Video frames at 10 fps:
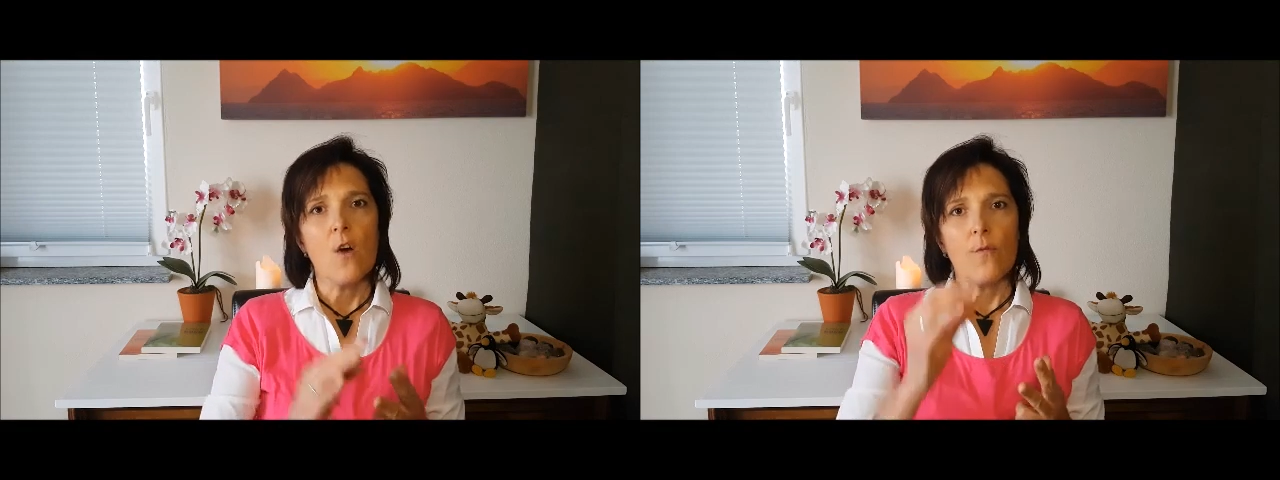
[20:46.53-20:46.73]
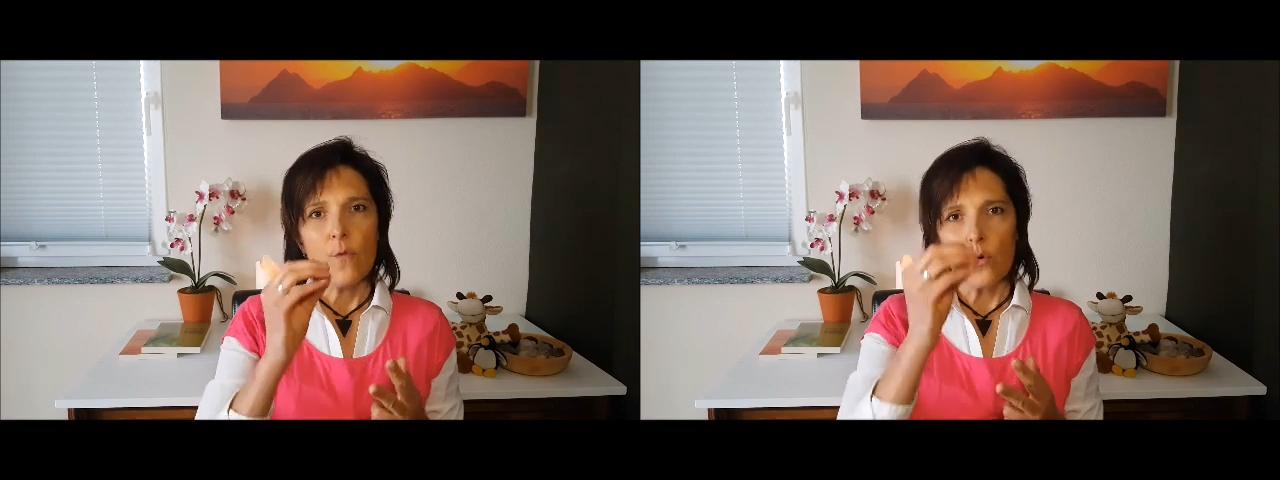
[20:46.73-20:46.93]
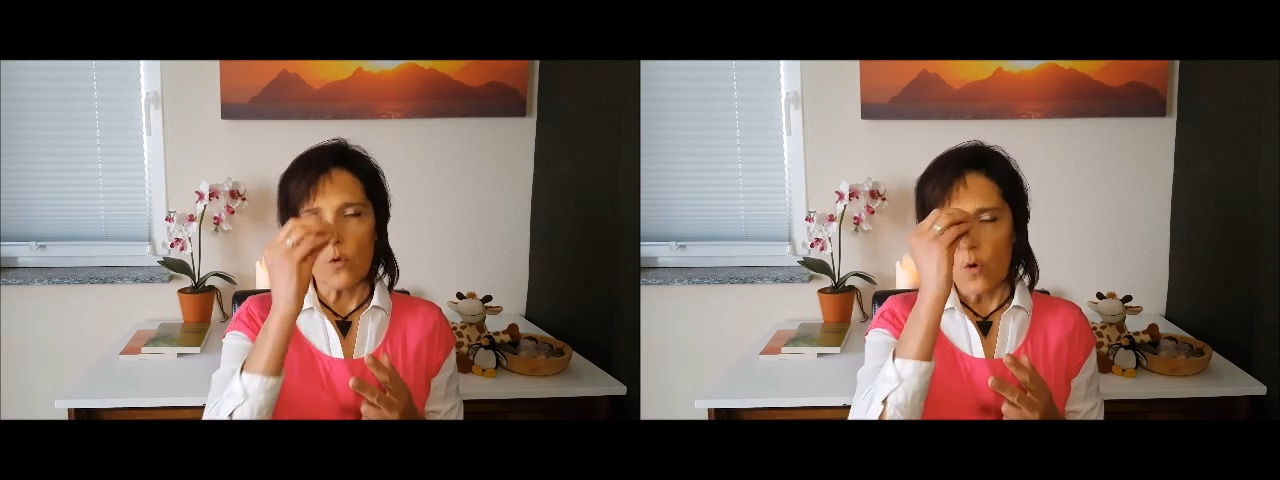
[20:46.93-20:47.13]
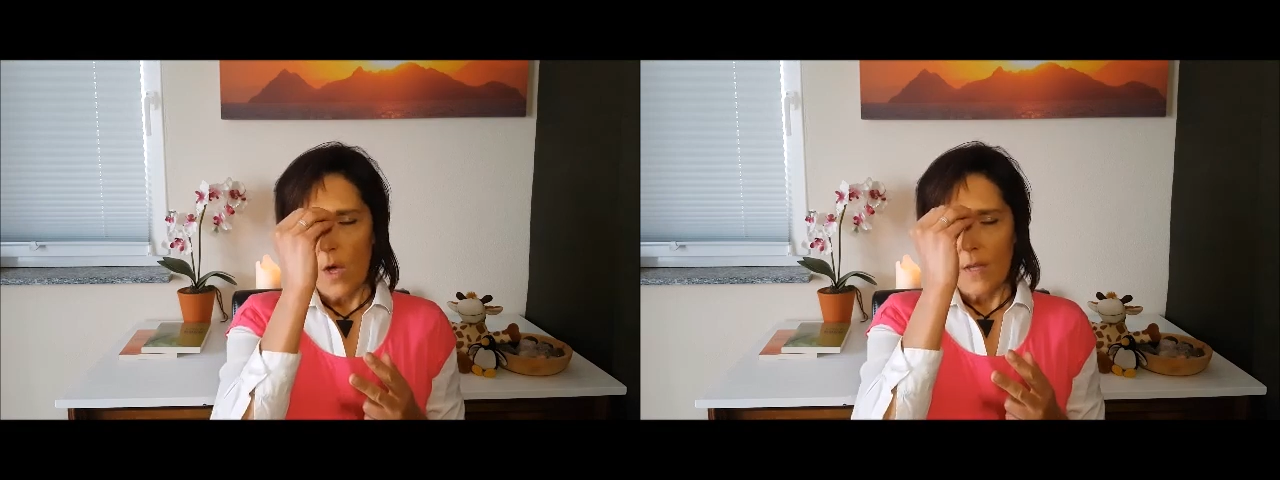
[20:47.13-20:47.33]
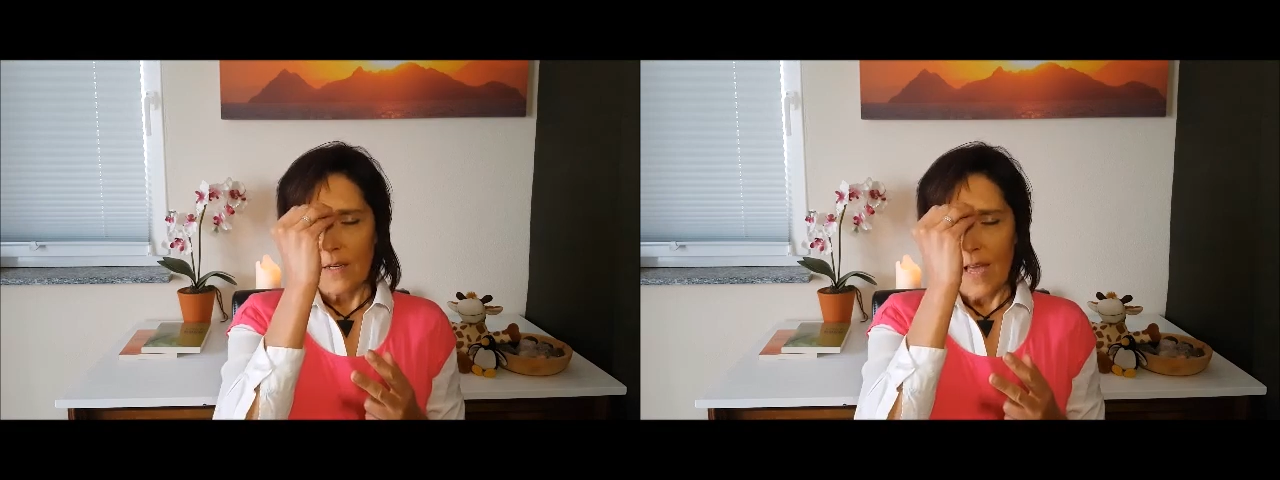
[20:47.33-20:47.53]
wo du
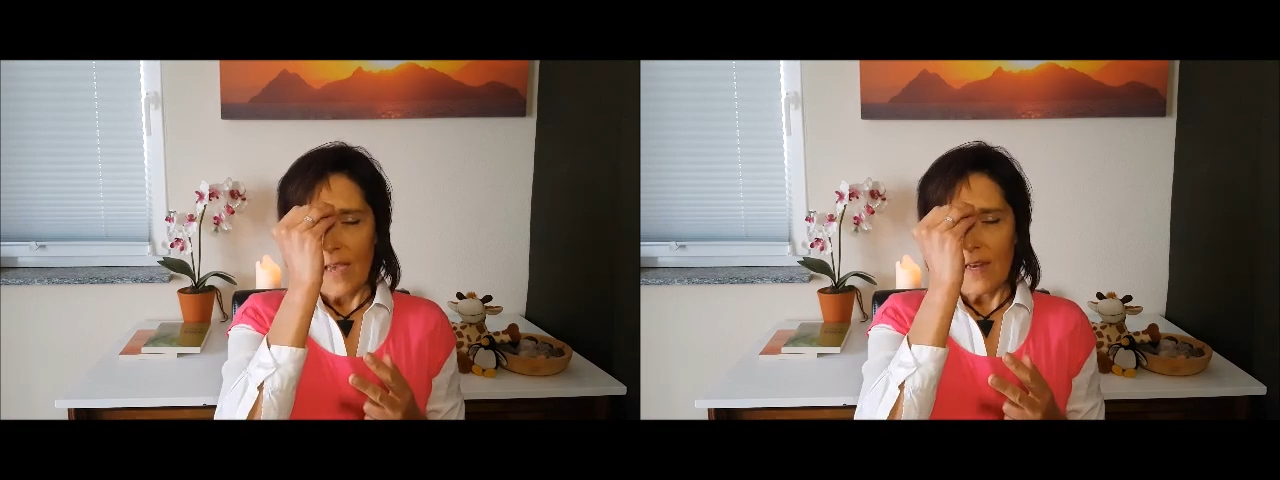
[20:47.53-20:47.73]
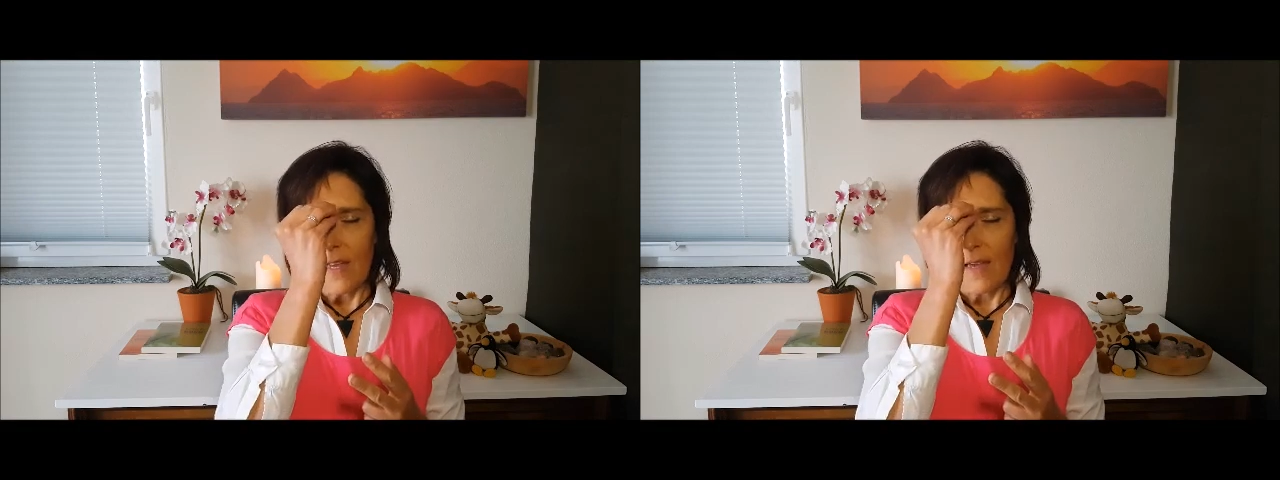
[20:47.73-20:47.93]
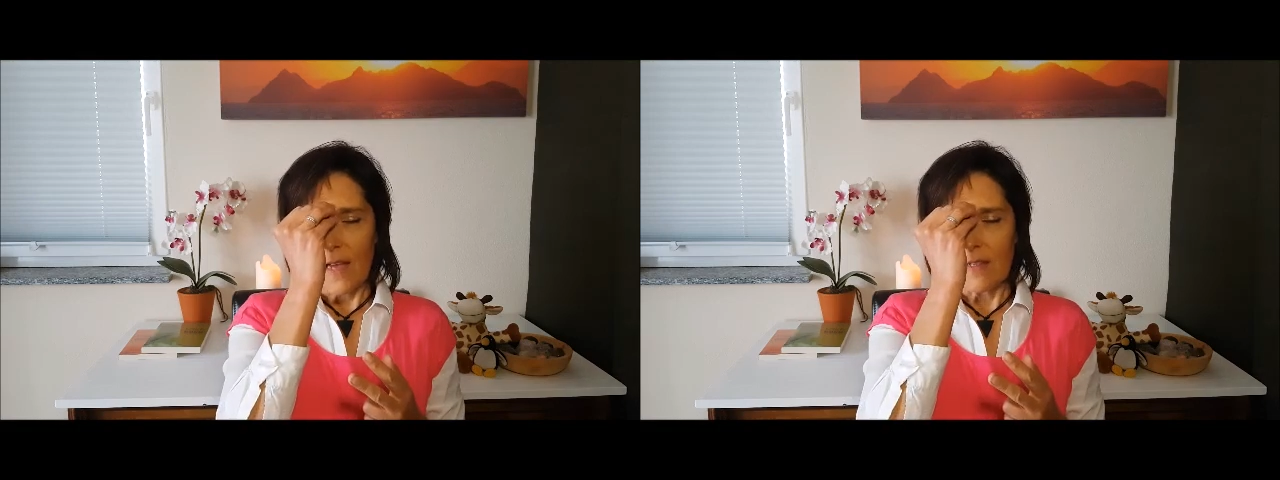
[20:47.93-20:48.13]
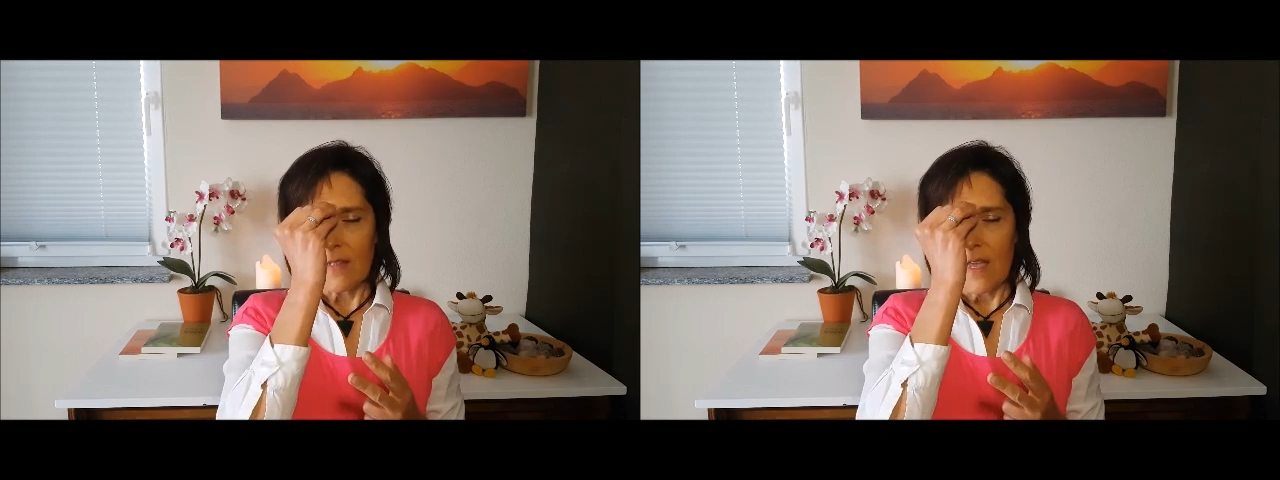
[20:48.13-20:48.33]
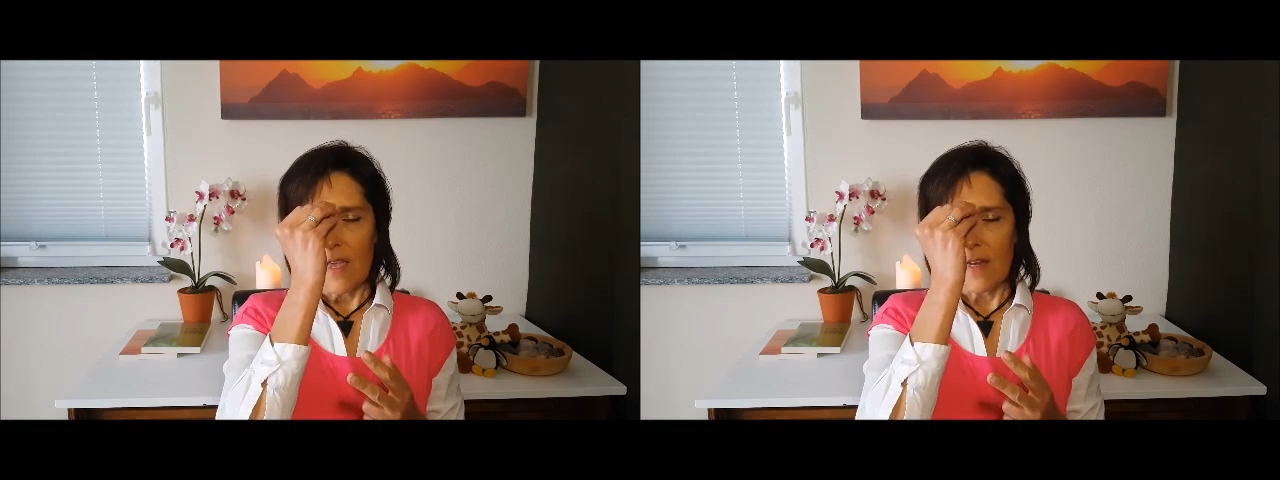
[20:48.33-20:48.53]
deine
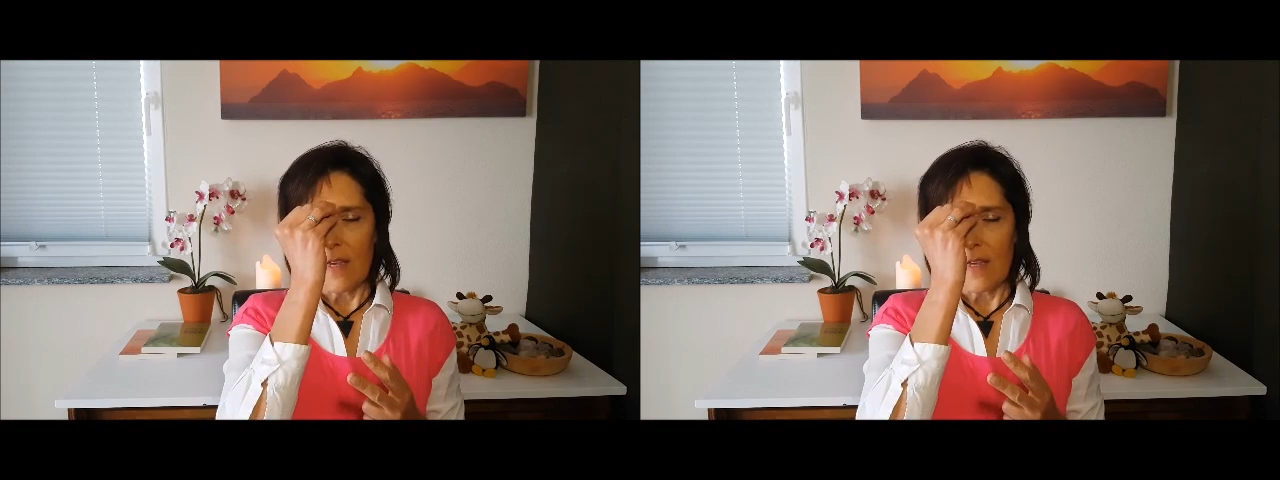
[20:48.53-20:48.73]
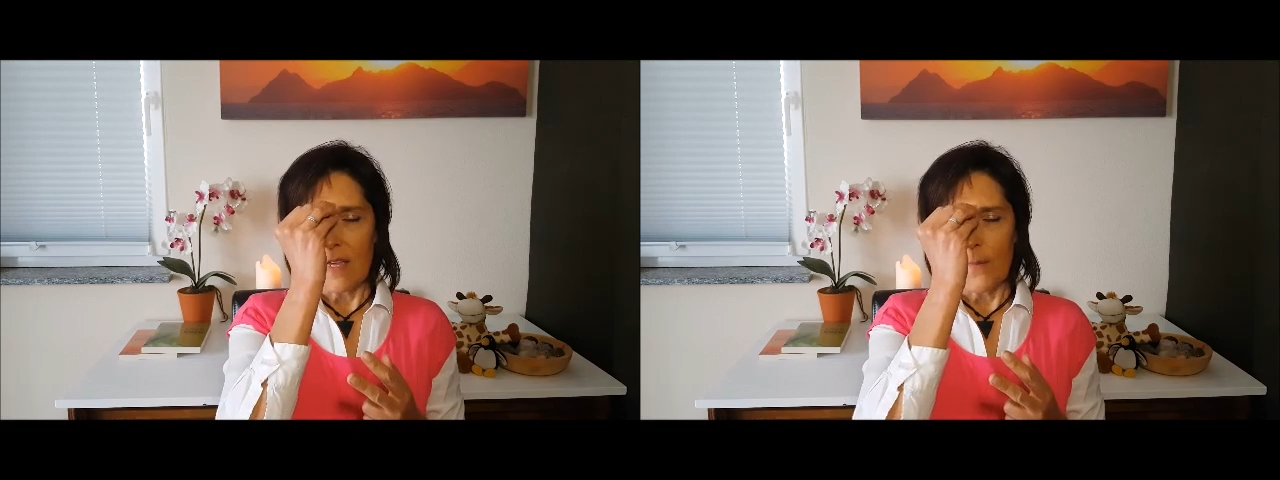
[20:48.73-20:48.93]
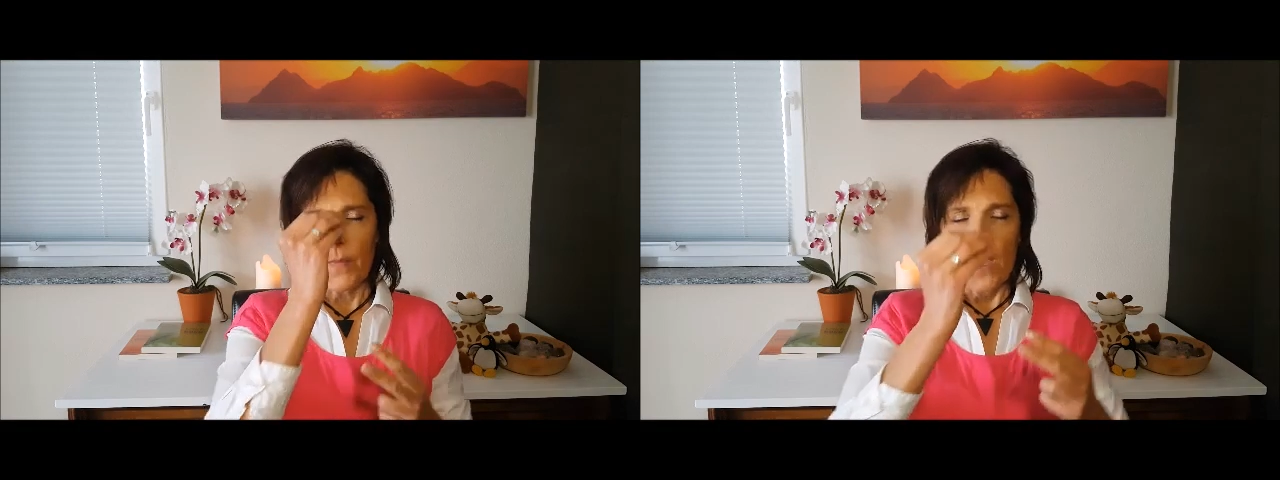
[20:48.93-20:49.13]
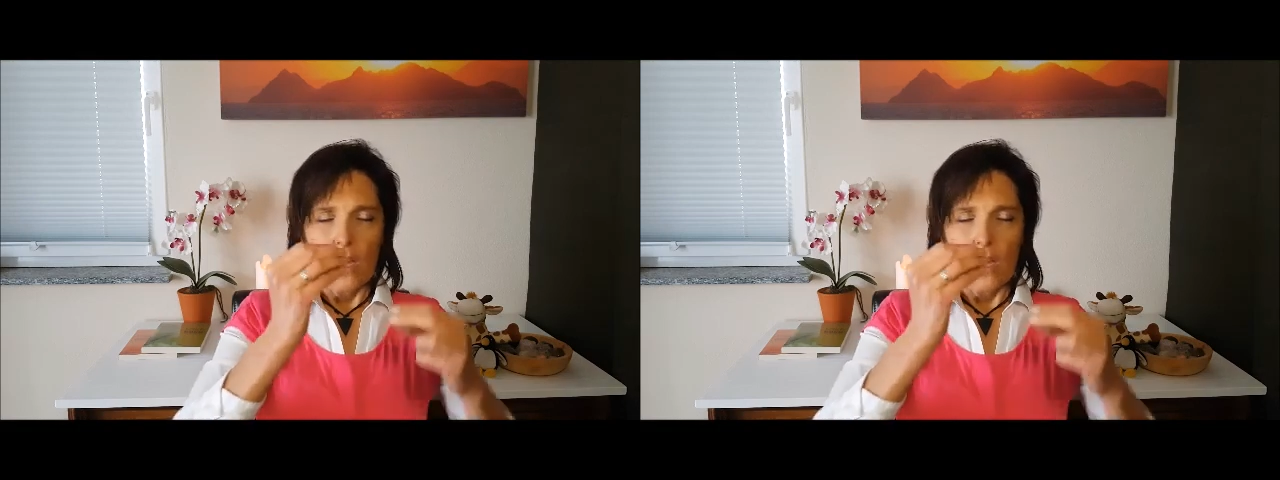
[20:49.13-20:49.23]
ganze Energie